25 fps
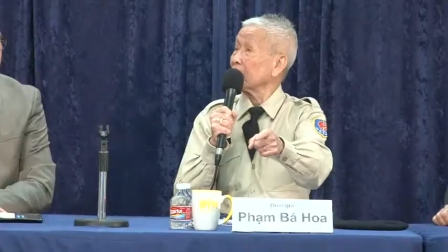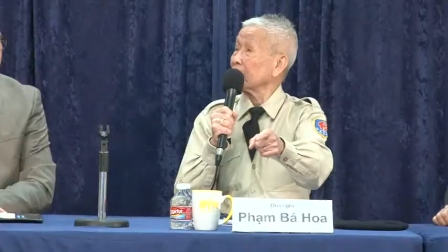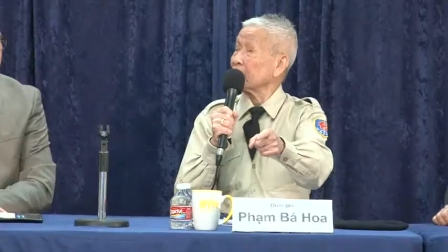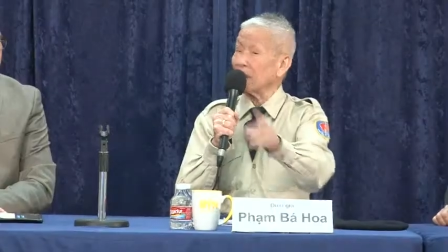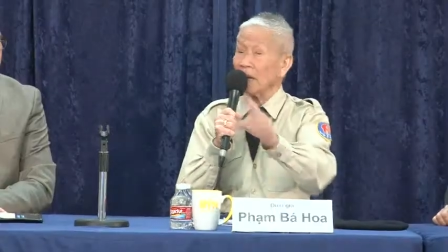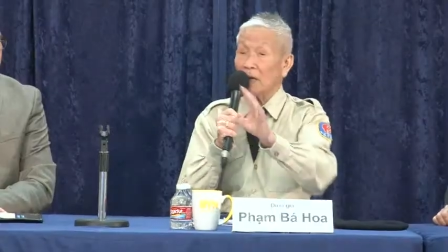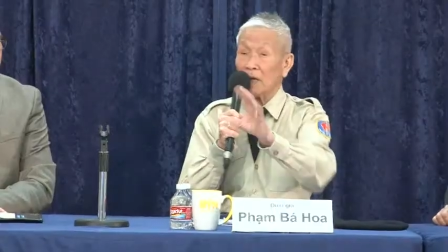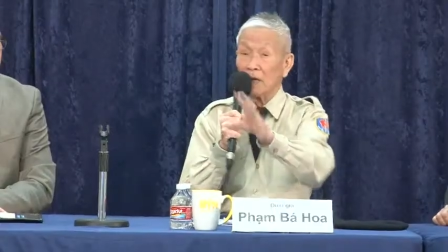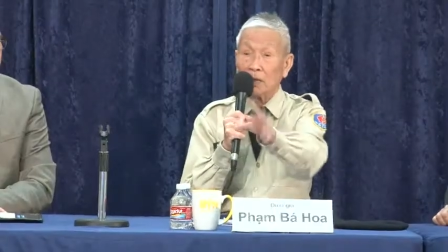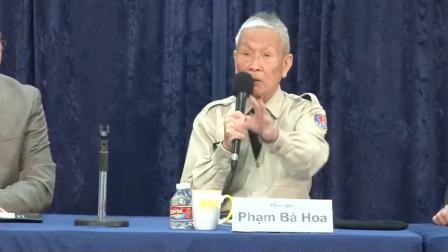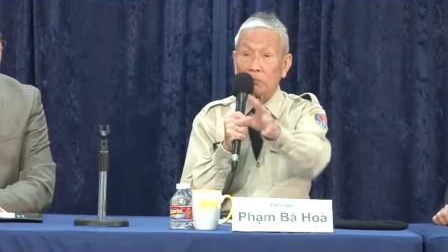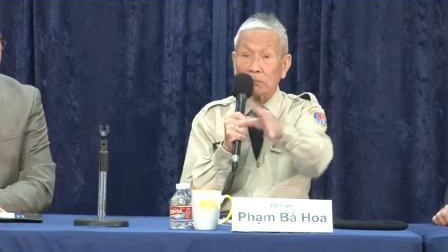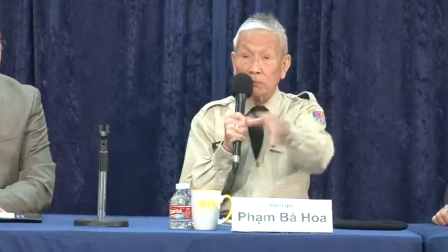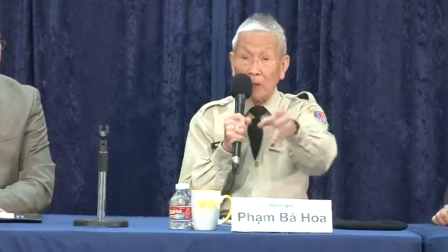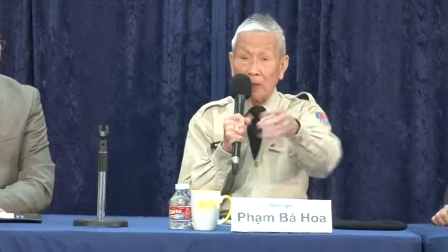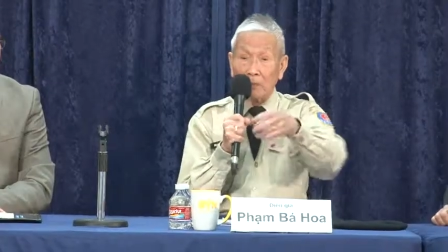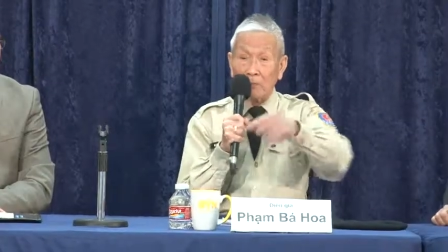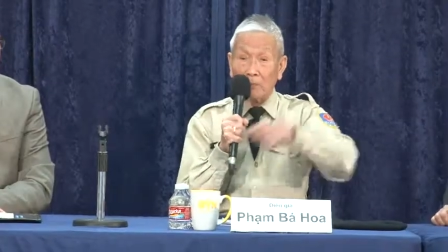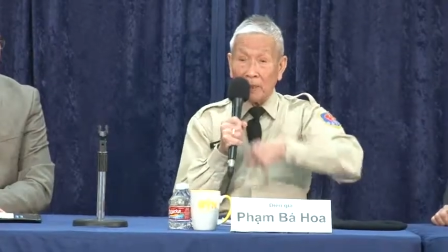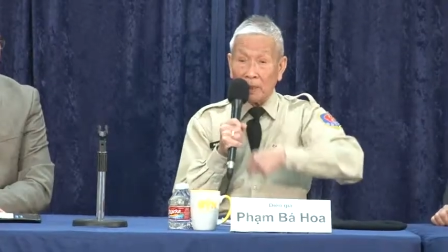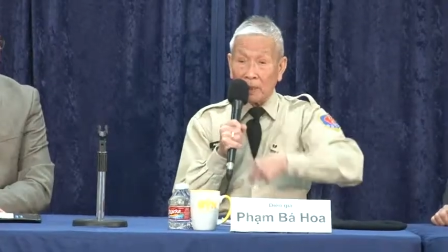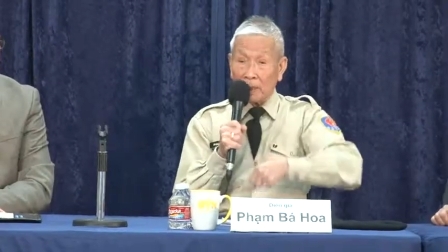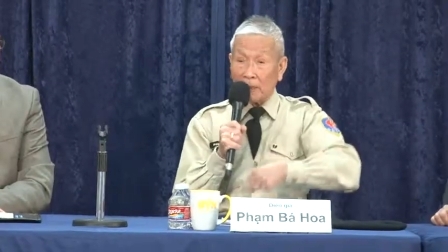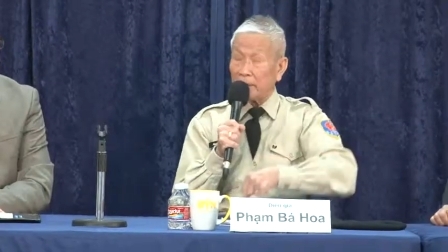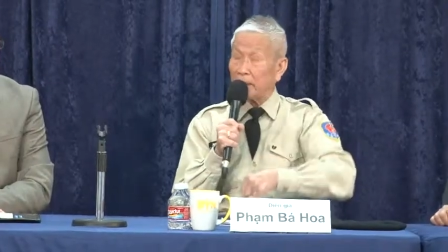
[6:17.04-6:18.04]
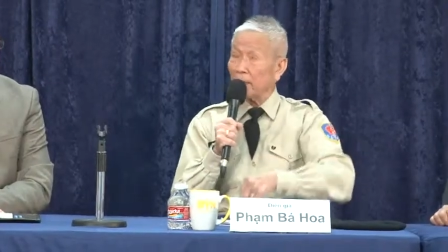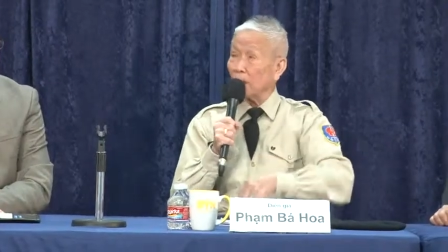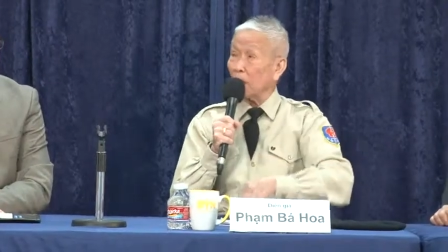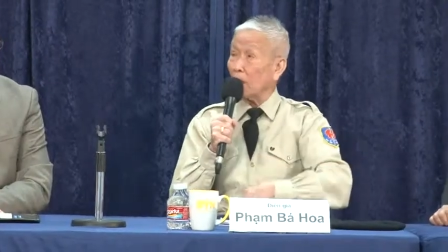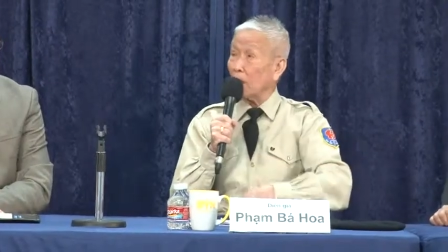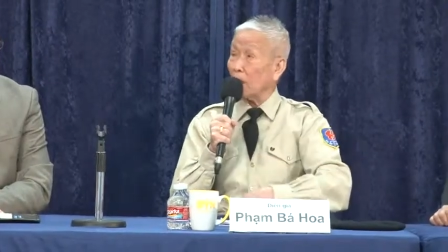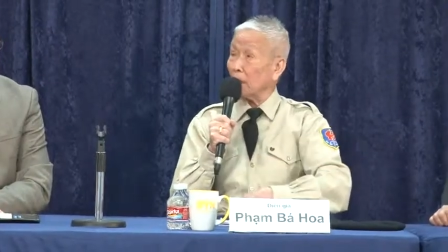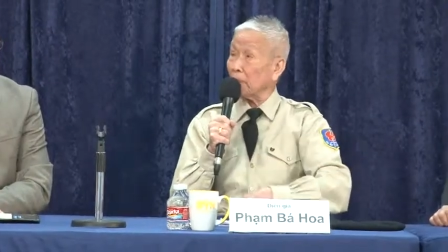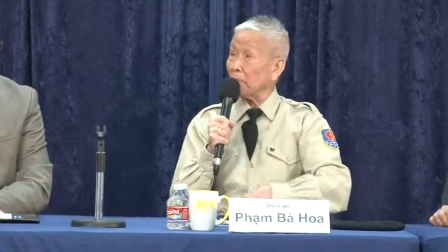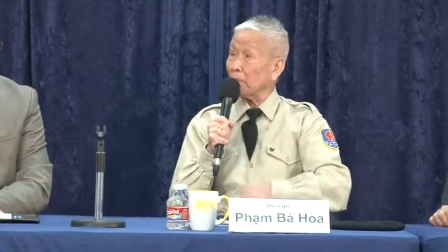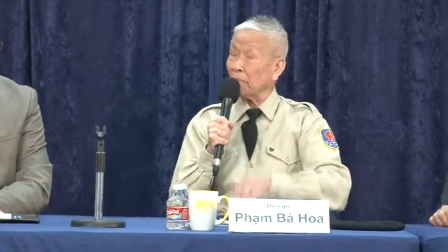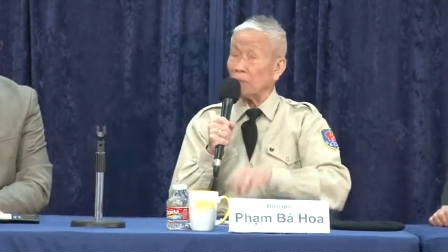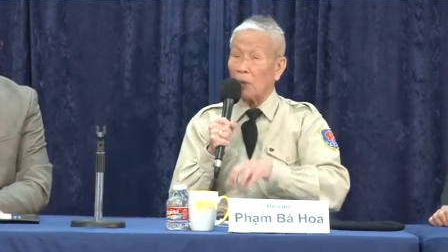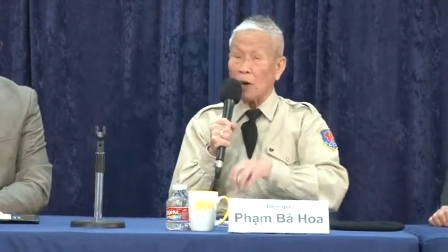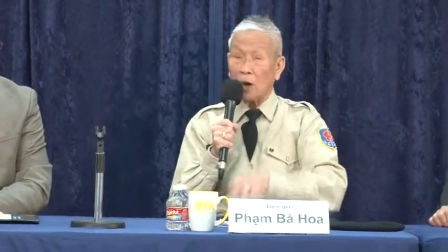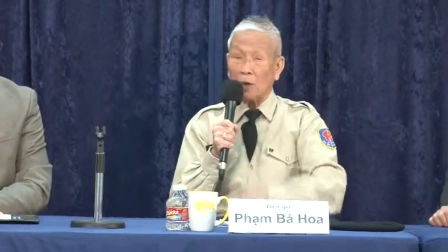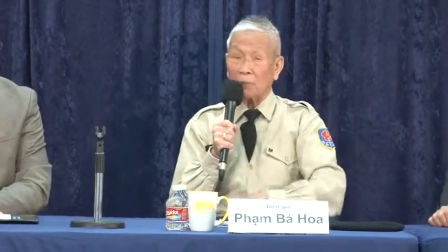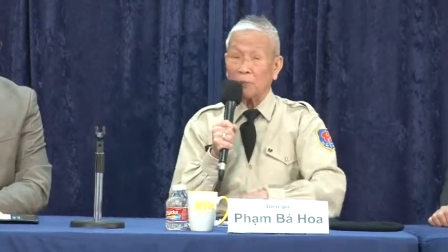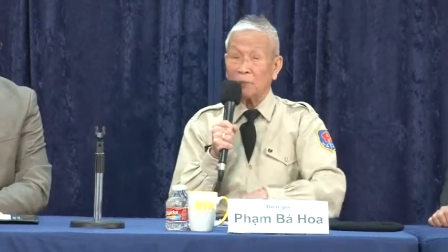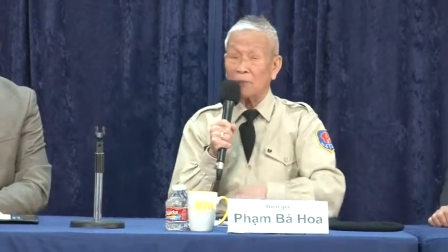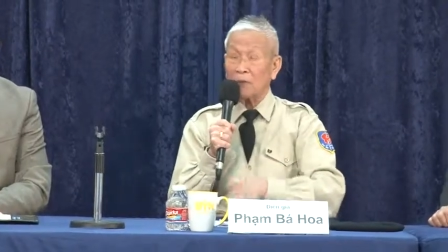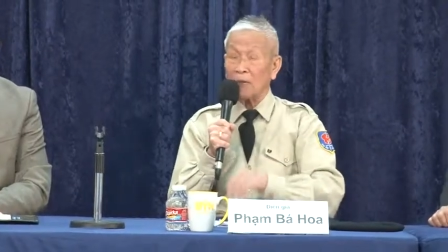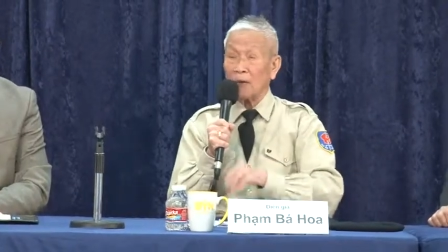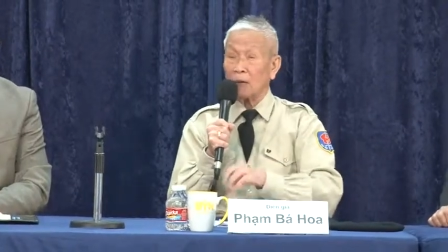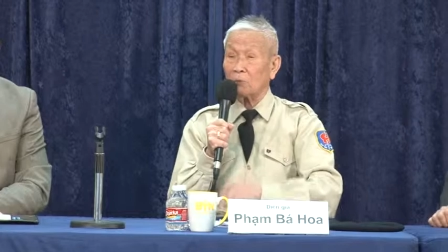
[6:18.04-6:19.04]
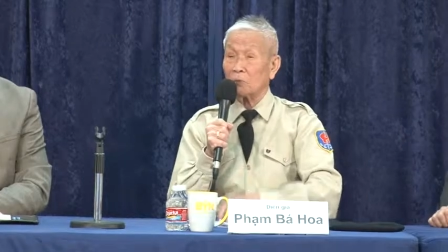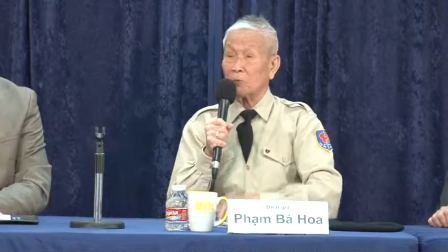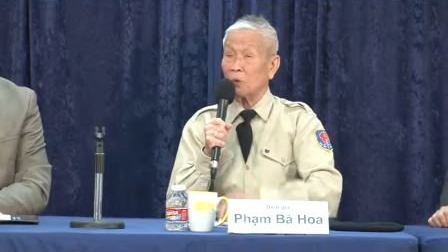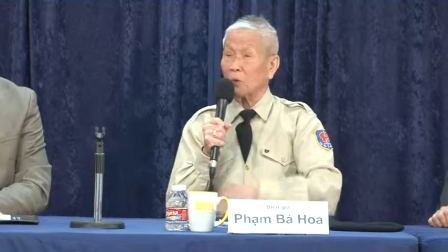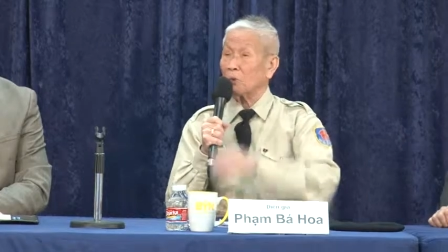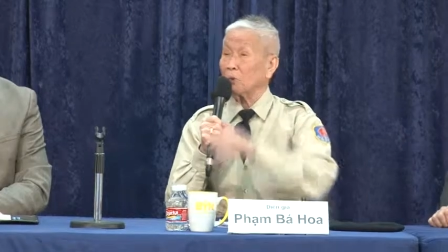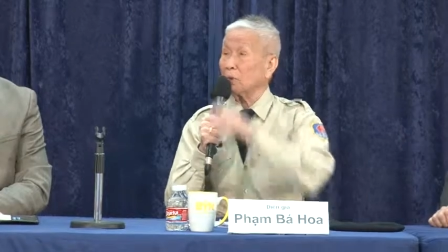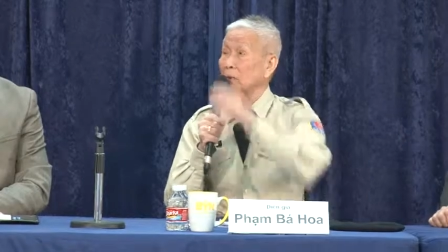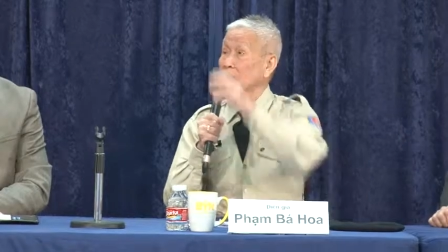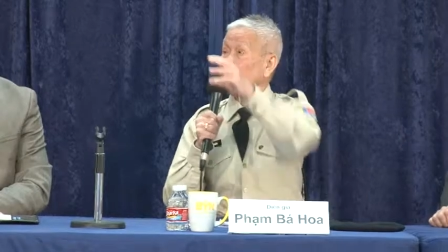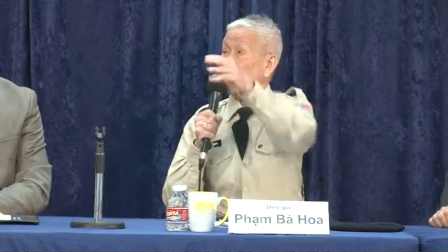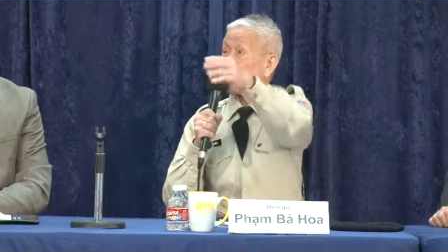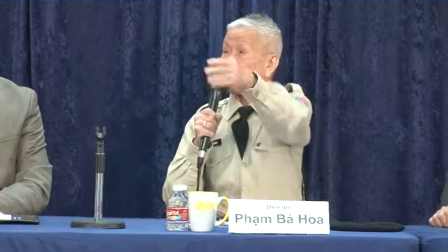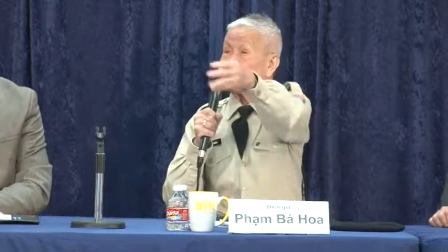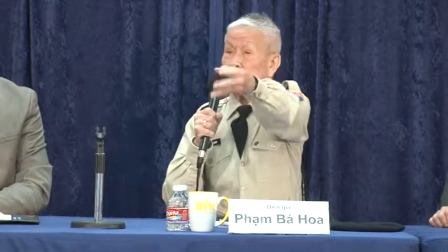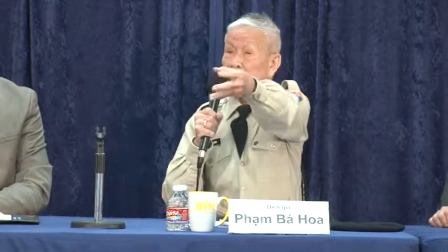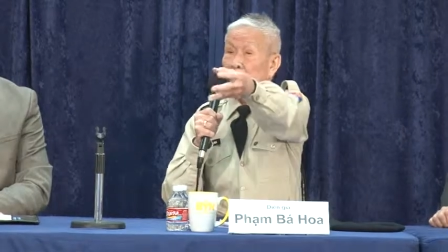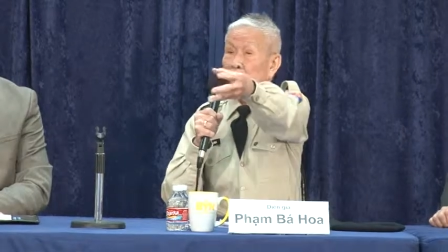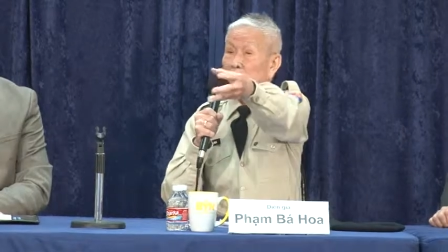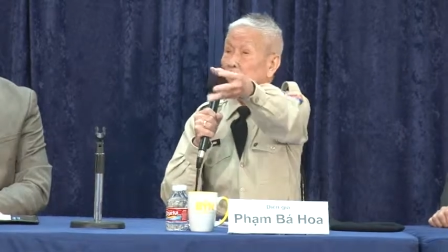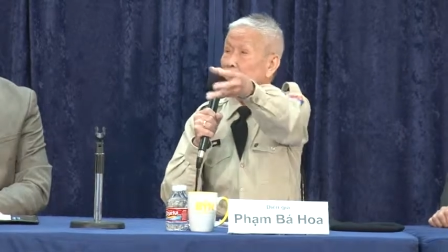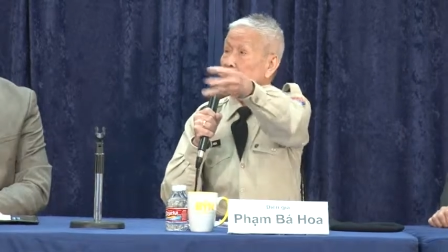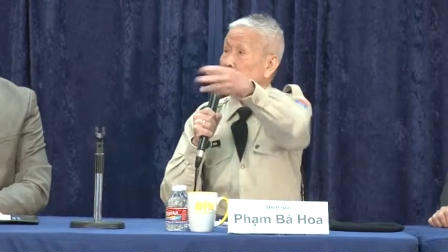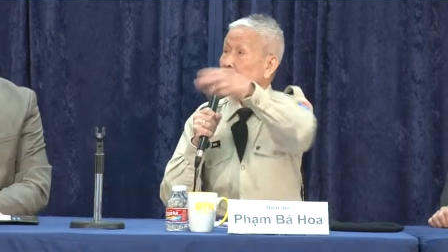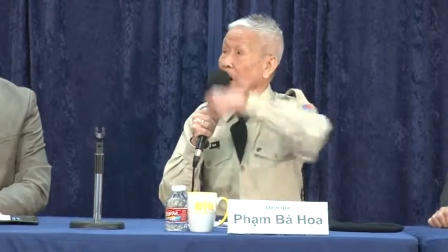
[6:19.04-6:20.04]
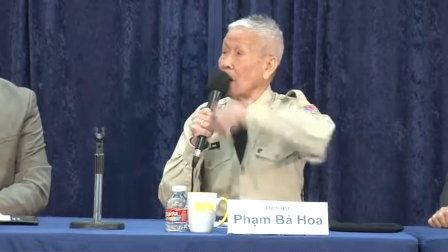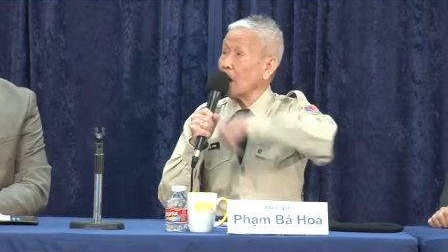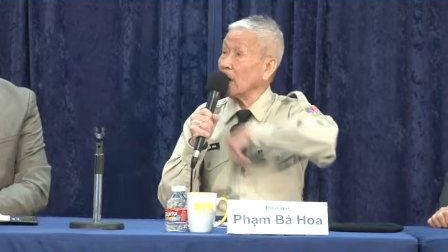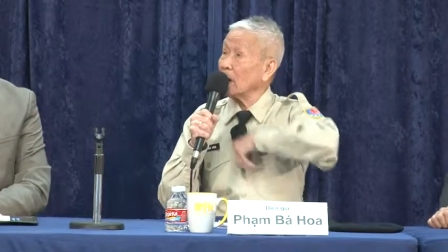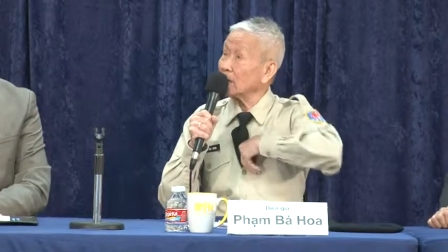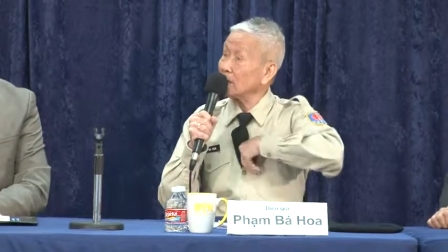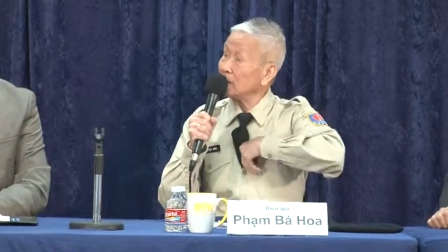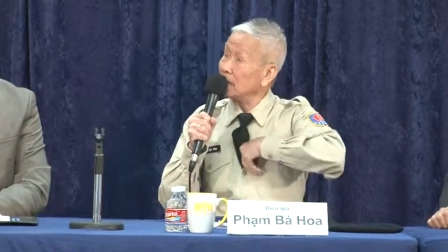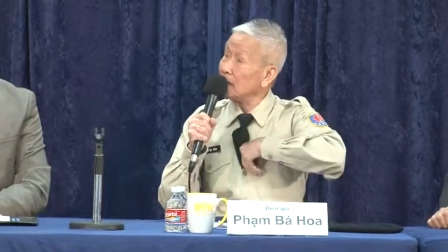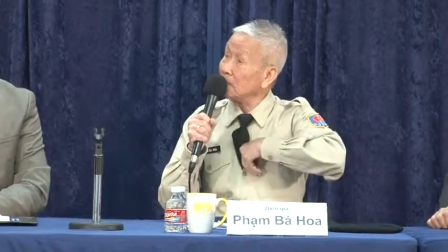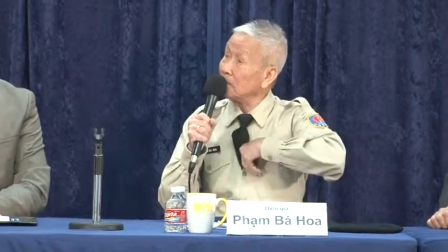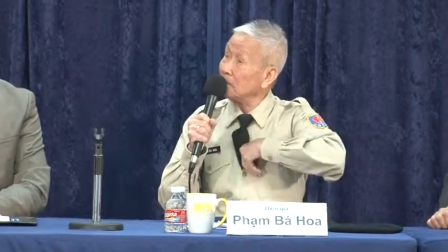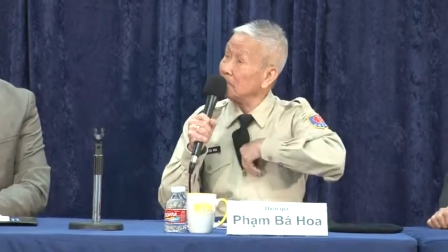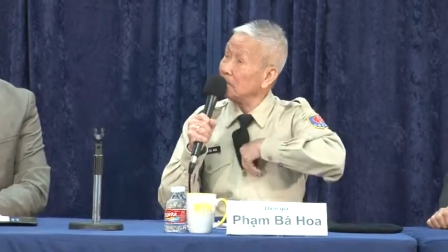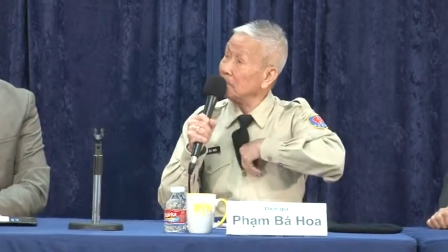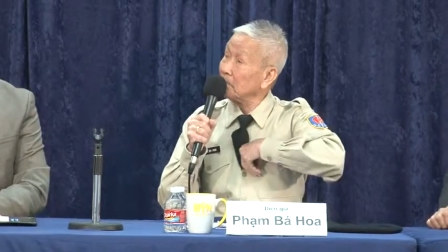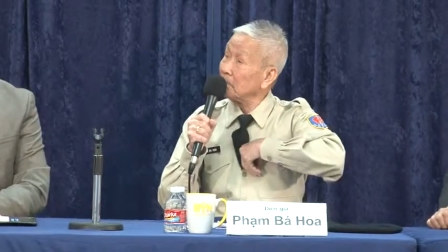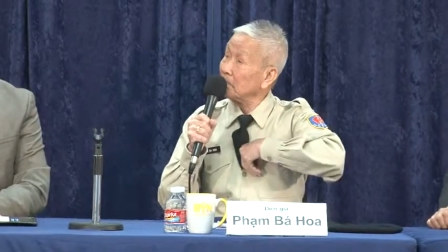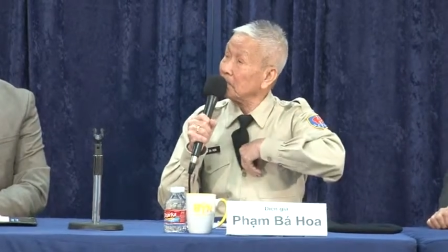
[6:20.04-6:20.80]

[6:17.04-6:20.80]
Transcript: thì lúc đó mới là đi họp họp với nhau rồi ra lệnh rút bỏ ở trên